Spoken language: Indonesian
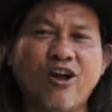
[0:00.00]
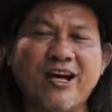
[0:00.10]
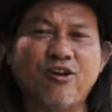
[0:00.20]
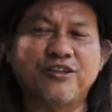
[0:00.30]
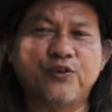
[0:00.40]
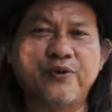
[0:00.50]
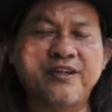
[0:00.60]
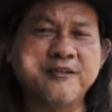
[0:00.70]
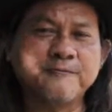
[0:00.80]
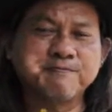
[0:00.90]
Golagong
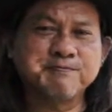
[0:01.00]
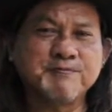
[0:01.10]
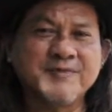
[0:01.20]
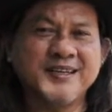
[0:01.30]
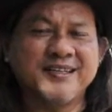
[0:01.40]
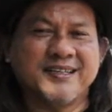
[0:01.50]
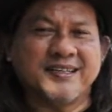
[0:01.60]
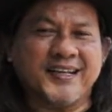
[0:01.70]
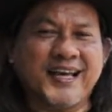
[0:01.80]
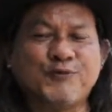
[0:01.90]
TV,
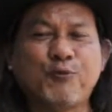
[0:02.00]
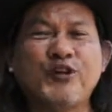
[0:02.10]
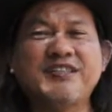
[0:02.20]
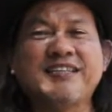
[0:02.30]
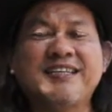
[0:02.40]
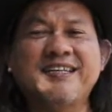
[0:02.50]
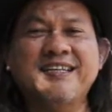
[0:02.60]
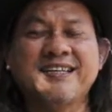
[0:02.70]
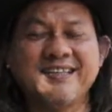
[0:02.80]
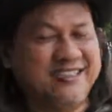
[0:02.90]
kelas
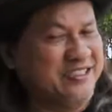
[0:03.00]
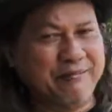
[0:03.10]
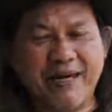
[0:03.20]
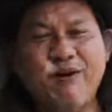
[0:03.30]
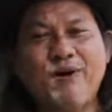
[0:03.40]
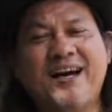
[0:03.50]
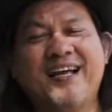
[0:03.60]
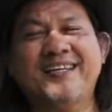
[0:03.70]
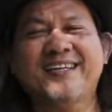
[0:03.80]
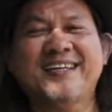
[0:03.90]
puisi istimewa
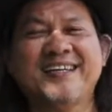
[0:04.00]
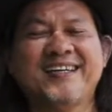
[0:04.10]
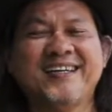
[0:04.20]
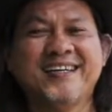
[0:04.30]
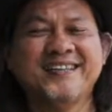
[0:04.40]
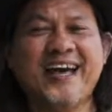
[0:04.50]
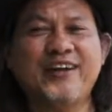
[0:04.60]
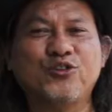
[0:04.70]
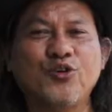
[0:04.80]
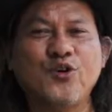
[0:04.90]
kali ini
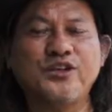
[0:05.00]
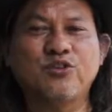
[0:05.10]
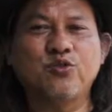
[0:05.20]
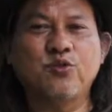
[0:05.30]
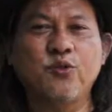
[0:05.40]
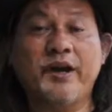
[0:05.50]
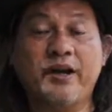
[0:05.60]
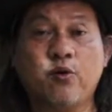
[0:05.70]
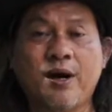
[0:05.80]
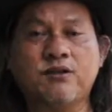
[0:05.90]
yaitu di Tugu
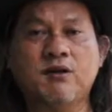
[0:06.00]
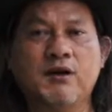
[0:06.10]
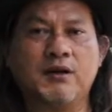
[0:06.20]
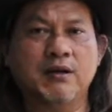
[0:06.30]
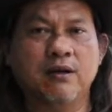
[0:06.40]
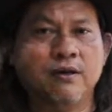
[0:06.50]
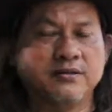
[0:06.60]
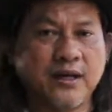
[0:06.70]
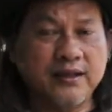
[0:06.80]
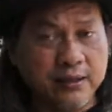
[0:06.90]
Ekuator.
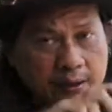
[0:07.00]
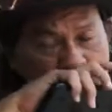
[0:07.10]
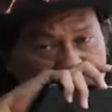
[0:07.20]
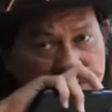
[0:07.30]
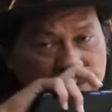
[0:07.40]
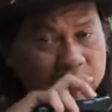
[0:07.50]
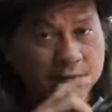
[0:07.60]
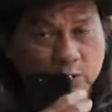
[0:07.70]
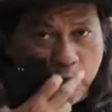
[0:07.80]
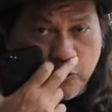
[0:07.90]
Jadi
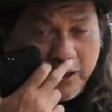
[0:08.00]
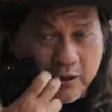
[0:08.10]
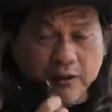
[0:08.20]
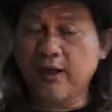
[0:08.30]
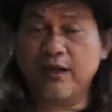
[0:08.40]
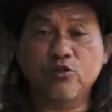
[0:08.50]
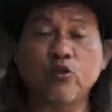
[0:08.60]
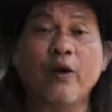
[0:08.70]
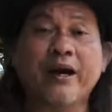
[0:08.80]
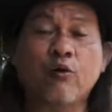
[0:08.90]
Tugu uh,
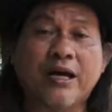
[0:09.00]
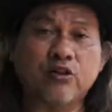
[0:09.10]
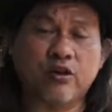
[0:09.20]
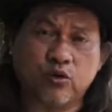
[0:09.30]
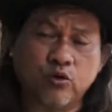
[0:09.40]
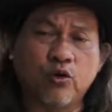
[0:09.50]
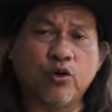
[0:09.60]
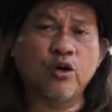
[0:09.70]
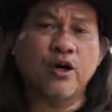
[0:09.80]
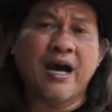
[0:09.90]
Tugu Ekuator
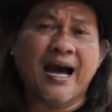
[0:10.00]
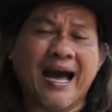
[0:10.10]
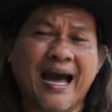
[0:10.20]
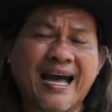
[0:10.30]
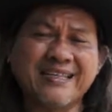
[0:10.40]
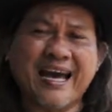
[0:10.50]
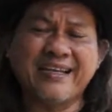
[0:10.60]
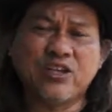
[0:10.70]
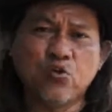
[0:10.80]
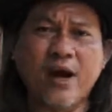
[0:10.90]
itu
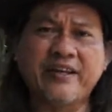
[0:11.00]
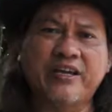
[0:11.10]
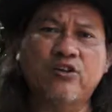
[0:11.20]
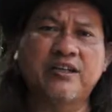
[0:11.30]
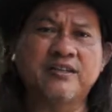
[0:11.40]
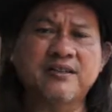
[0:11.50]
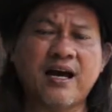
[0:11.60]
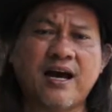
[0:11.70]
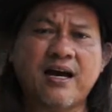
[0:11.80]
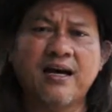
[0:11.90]
hanya ada dua di
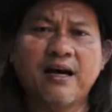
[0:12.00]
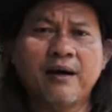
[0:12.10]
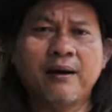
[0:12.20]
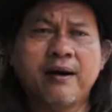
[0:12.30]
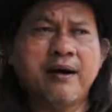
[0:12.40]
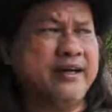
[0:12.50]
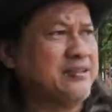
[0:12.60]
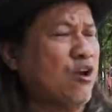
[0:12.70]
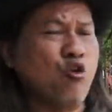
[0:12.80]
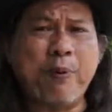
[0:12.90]
Indonesia.
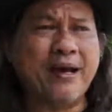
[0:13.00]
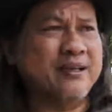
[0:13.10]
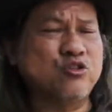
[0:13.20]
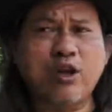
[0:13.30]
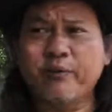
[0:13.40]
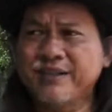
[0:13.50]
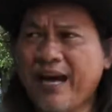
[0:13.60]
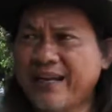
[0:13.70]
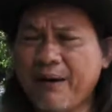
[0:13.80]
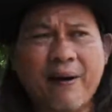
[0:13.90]
Eh saya lupa ya di Sulawesi
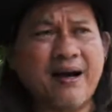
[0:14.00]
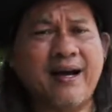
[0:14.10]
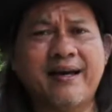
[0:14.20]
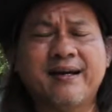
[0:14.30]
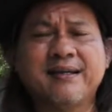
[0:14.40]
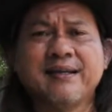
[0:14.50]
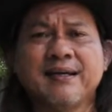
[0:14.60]
ada apa enggak ya?